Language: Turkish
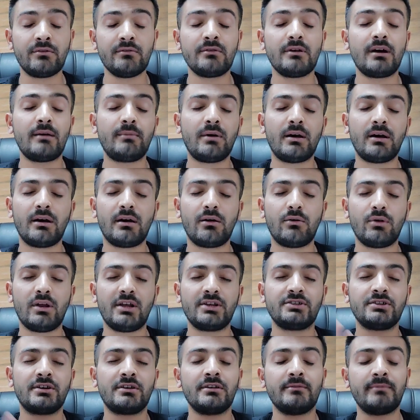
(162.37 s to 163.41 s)
Ama
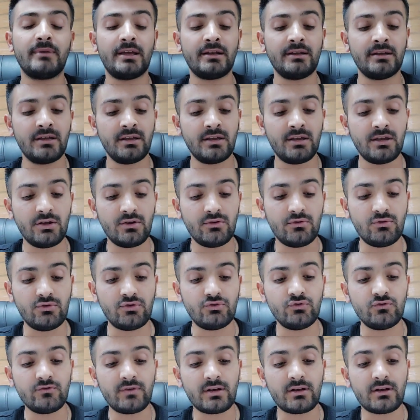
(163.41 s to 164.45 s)
olacağını ben
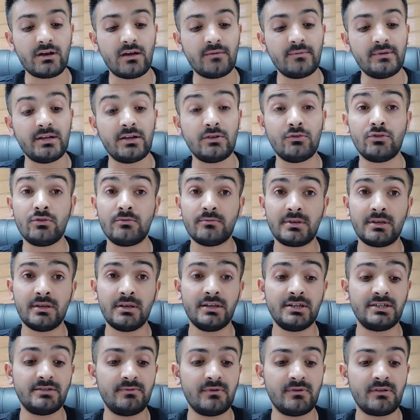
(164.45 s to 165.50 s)
düşünüyorum ve tahmin ediyorum ki
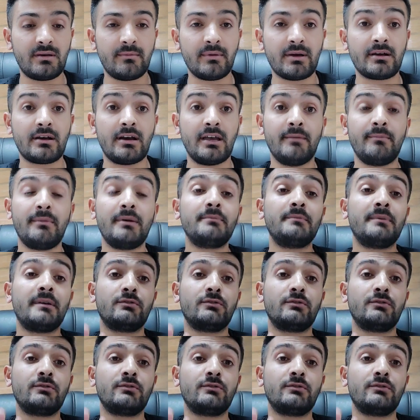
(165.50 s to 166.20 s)
hiçbir zaman kaybetmez.